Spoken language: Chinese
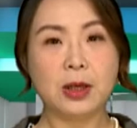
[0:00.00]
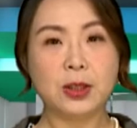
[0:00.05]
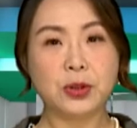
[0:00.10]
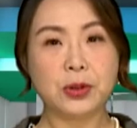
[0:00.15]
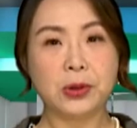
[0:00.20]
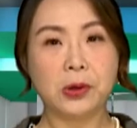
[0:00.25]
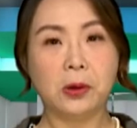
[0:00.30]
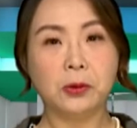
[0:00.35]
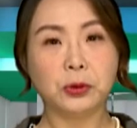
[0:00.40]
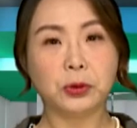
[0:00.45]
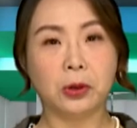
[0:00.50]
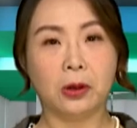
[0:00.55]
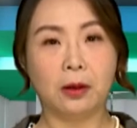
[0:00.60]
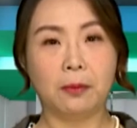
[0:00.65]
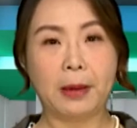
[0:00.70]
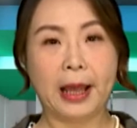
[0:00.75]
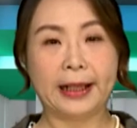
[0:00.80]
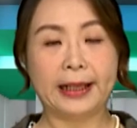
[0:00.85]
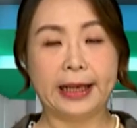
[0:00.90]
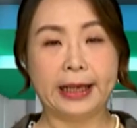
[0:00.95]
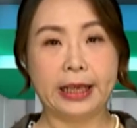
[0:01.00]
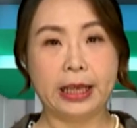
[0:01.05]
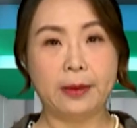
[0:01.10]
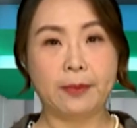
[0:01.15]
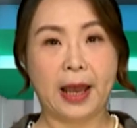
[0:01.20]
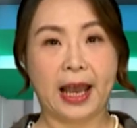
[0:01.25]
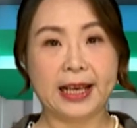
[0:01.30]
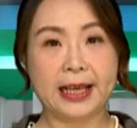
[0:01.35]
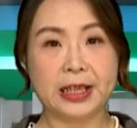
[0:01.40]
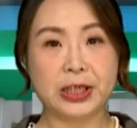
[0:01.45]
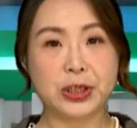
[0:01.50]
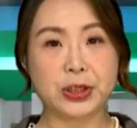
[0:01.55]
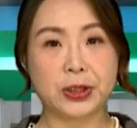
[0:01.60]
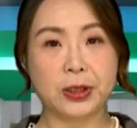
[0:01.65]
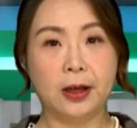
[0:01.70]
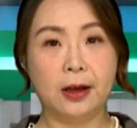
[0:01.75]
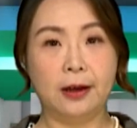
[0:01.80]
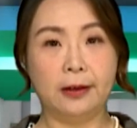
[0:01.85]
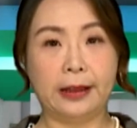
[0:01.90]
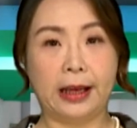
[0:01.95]
门区公所办理一百一
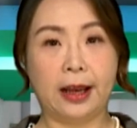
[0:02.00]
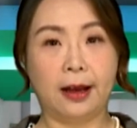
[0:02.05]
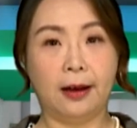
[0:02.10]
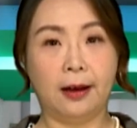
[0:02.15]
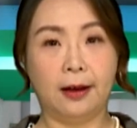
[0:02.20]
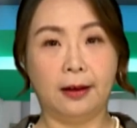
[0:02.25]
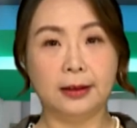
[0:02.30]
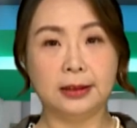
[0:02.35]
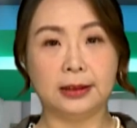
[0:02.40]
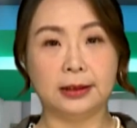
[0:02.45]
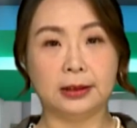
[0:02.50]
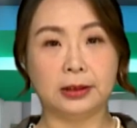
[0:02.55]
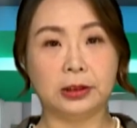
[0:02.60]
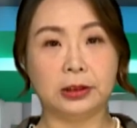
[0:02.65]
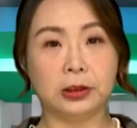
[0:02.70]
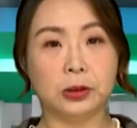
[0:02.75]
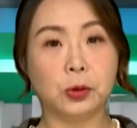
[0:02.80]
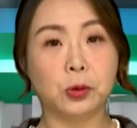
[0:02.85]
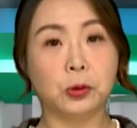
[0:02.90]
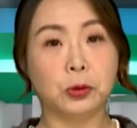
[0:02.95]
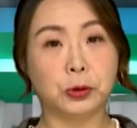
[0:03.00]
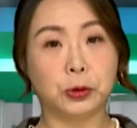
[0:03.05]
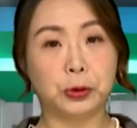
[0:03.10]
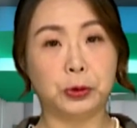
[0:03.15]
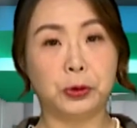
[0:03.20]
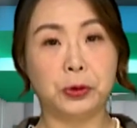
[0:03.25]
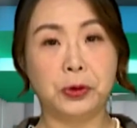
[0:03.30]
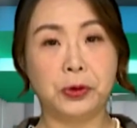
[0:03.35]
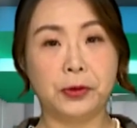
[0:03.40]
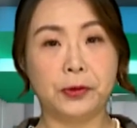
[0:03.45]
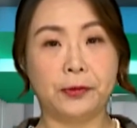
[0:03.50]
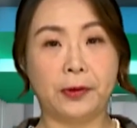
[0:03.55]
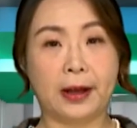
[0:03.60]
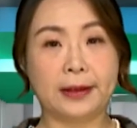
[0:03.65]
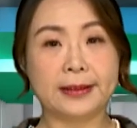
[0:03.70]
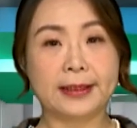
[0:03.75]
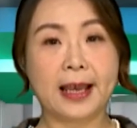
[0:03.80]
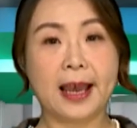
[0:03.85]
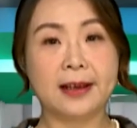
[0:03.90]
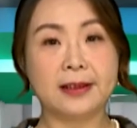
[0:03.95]
十二年核子事故区域
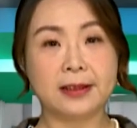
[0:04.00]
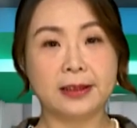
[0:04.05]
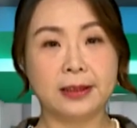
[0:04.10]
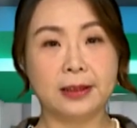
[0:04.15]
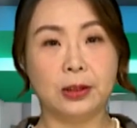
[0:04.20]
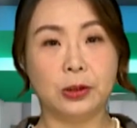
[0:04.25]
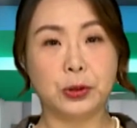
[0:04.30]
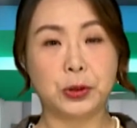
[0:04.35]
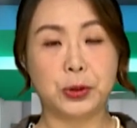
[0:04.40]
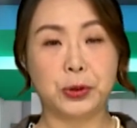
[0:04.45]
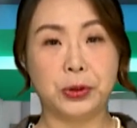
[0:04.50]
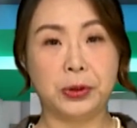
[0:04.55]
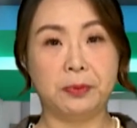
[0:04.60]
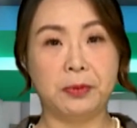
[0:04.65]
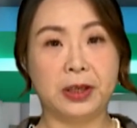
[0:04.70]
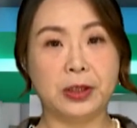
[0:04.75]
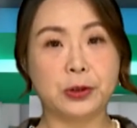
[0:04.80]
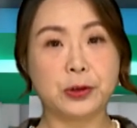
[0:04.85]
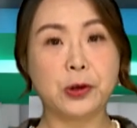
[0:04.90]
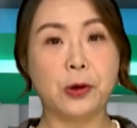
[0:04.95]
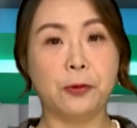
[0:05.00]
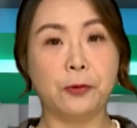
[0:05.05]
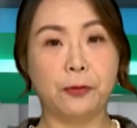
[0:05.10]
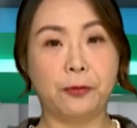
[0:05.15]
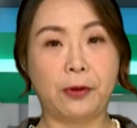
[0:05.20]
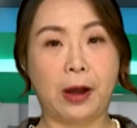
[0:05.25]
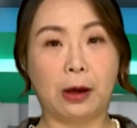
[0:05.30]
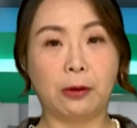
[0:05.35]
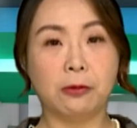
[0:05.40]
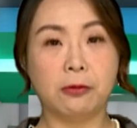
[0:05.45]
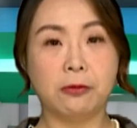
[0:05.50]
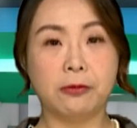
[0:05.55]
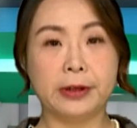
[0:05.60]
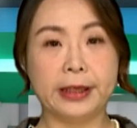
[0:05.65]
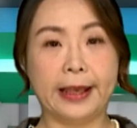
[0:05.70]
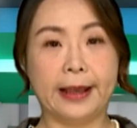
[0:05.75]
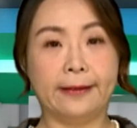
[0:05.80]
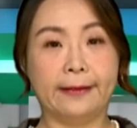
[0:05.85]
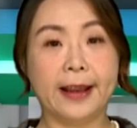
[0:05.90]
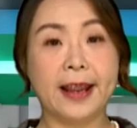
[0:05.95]
防灾社区民众防护
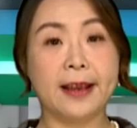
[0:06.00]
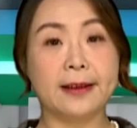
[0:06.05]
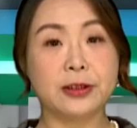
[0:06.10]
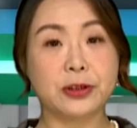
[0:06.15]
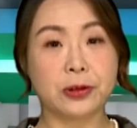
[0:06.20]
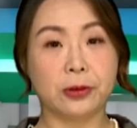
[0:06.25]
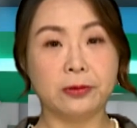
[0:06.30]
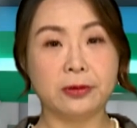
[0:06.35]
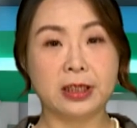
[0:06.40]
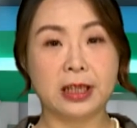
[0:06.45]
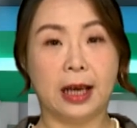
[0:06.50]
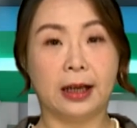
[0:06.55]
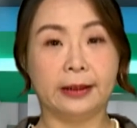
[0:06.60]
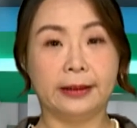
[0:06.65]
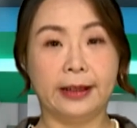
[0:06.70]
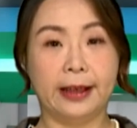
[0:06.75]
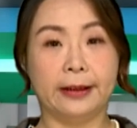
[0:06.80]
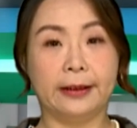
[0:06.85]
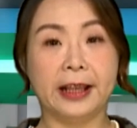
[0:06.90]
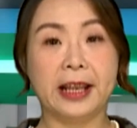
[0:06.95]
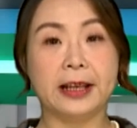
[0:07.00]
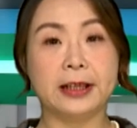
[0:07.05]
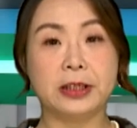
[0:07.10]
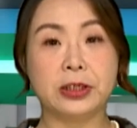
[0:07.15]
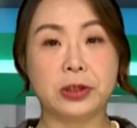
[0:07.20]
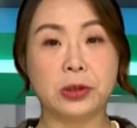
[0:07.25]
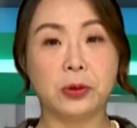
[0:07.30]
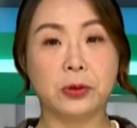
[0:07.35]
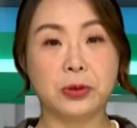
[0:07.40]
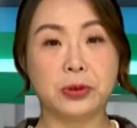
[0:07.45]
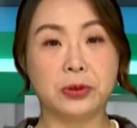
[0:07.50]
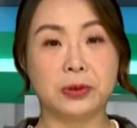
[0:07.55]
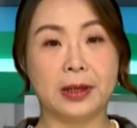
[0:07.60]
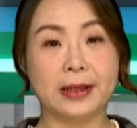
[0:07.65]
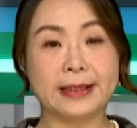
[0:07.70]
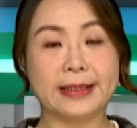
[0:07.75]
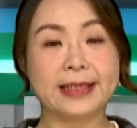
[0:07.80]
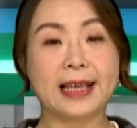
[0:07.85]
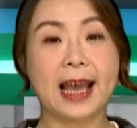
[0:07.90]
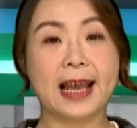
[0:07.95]
演练，首场演练就
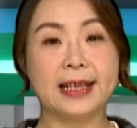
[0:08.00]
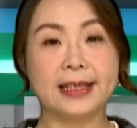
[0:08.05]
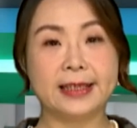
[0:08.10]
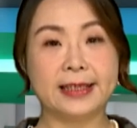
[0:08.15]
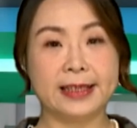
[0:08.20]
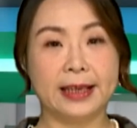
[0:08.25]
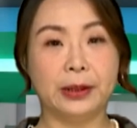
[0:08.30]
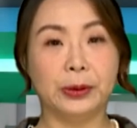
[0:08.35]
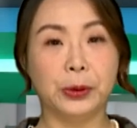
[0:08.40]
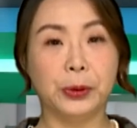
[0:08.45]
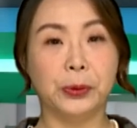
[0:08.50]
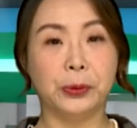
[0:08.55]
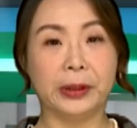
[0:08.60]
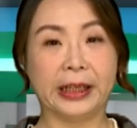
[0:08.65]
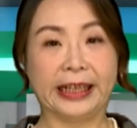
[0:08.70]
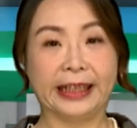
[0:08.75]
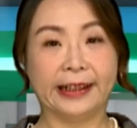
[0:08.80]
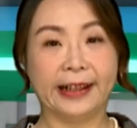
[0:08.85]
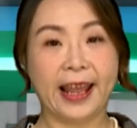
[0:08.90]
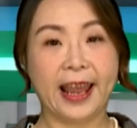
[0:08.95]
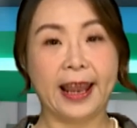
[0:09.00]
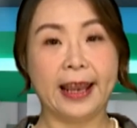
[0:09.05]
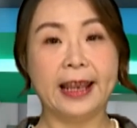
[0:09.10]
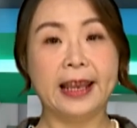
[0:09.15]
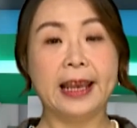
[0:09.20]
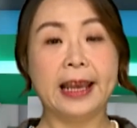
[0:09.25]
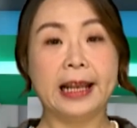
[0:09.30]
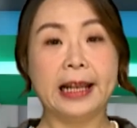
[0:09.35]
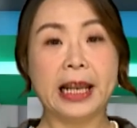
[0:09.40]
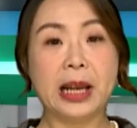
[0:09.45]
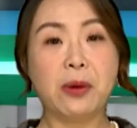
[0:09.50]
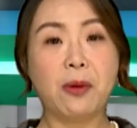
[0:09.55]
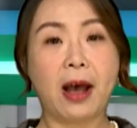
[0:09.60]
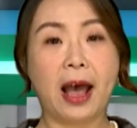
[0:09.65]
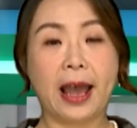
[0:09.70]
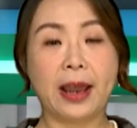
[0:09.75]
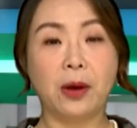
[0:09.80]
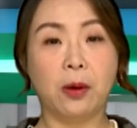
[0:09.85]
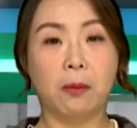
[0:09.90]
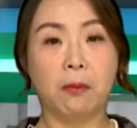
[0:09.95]
选在监路里内，另
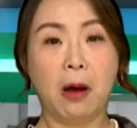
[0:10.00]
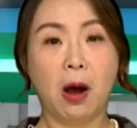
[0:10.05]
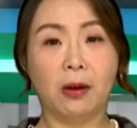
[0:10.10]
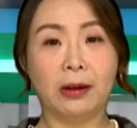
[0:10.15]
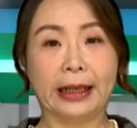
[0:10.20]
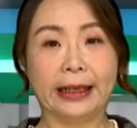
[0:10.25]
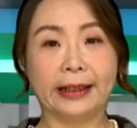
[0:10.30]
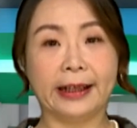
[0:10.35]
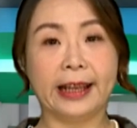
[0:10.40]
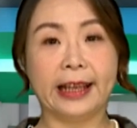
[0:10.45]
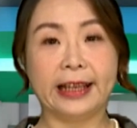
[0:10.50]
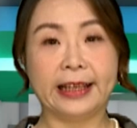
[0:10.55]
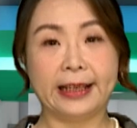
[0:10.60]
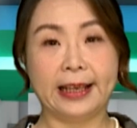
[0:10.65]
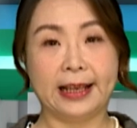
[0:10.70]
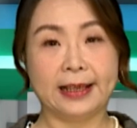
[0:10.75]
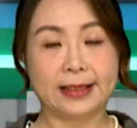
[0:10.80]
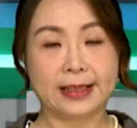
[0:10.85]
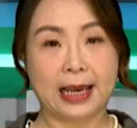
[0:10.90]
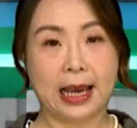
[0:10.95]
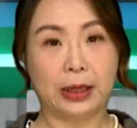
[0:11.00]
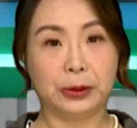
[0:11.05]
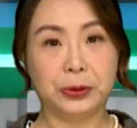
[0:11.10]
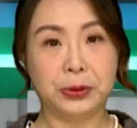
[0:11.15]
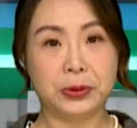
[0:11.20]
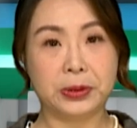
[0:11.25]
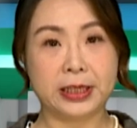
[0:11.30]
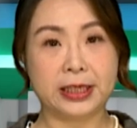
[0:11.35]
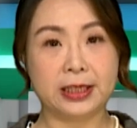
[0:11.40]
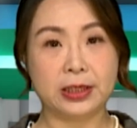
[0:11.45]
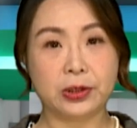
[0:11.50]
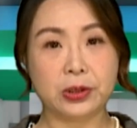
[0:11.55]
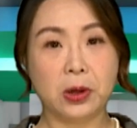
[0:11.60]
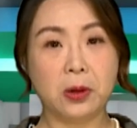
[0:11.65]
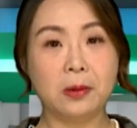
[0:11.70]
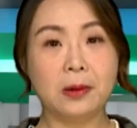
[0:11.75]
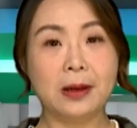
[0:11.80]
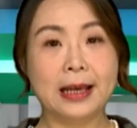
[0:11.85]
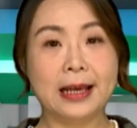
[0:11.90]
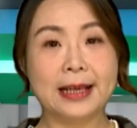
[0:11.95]
外还有茂林里也参与其
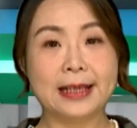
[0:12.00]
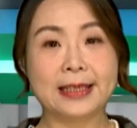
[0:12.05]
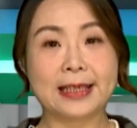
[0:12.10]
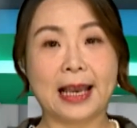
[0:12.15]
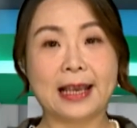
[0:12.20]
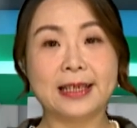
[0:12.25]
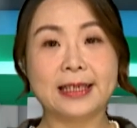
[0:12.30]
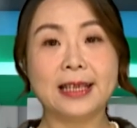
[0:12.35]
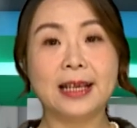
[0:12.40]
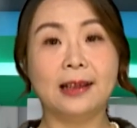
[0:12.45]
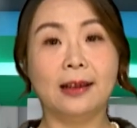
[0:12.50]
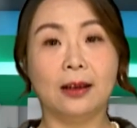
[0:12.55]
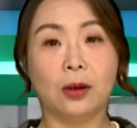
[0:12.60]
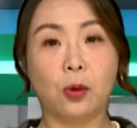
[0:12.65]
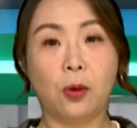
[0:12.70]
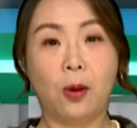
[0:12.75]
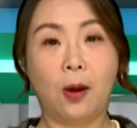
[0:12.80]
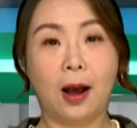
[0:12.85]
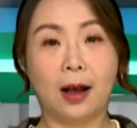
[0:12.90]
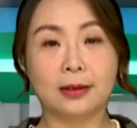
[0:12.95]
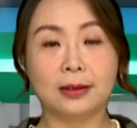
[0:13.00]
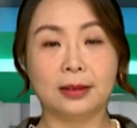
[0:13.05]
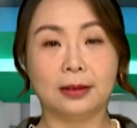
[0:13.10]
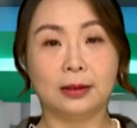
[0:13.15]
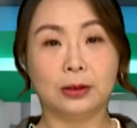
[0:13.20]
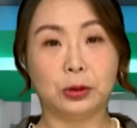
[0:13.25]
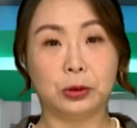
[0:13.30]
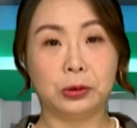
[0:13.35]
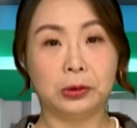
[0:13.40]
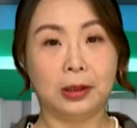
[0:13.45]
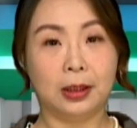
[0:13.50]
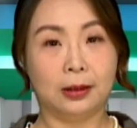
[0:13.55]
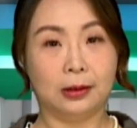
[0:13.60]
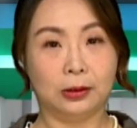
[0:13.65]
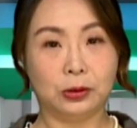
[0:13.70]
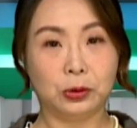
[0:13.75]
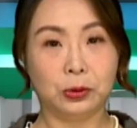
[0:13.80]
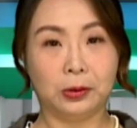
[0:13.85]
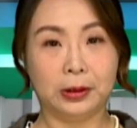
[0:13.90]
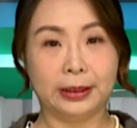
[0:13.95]
中，展现了跨社区
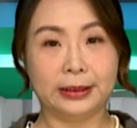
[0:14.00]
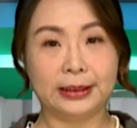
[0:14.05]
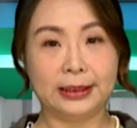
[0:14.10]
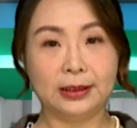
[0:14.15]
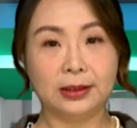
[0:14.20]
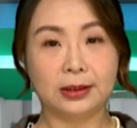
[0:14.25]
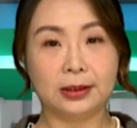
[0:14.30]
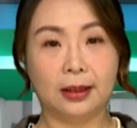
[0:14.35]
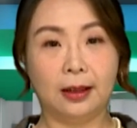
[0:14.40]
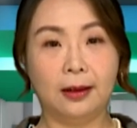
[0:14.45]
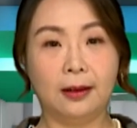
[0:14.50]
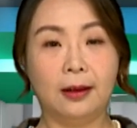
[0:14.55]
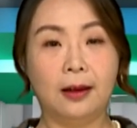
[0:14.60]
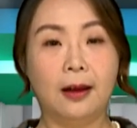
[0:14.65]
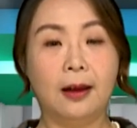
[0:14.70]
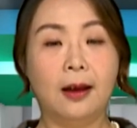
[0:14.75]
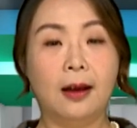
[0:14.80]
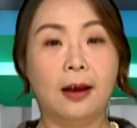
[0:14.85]
合作的精神。